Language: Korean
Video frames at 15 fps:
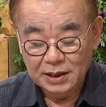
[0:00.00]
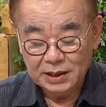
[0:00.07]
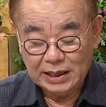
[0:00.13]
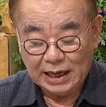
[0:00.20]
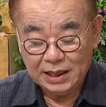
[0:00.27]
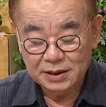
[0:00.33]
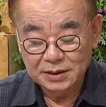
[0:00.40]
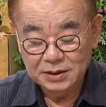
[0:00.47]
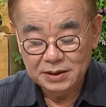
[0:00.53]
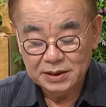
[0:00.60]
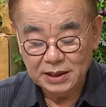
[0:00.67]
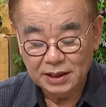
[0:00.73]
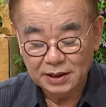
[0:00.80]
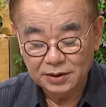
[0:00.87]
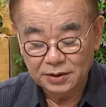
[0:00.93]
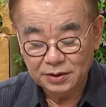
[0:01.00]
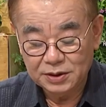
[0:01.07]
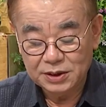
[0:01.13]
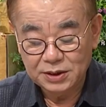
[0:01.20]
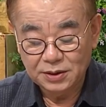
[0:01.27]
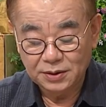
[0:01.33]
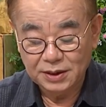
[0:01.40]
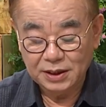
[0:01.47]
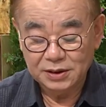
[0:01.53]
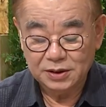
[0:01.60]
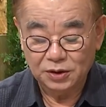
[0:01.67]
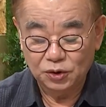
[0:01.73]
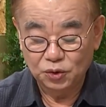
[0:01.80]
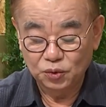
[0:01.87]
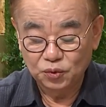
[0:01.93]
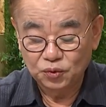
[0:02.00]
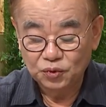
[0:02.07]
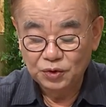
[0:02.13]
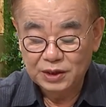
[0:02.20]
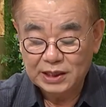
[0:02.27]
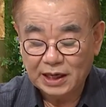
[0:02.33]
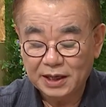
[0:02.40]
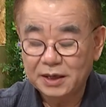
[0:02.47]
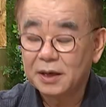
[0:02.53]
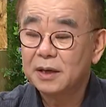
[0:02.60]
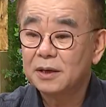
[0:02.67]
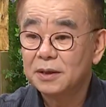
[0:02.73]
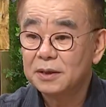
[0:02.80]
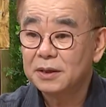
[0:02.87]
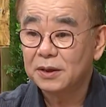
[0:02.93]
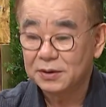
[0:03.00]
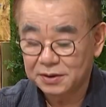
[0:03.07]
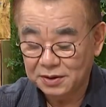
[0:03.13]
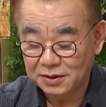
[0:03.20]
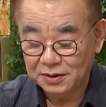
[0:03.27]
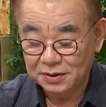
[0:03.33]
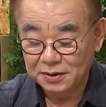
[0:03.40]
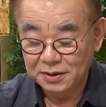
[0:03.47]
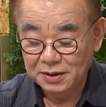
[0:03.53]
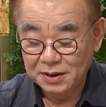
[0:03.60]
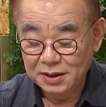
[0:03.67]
다른 지역, 지역에서는 울타리를 쳐서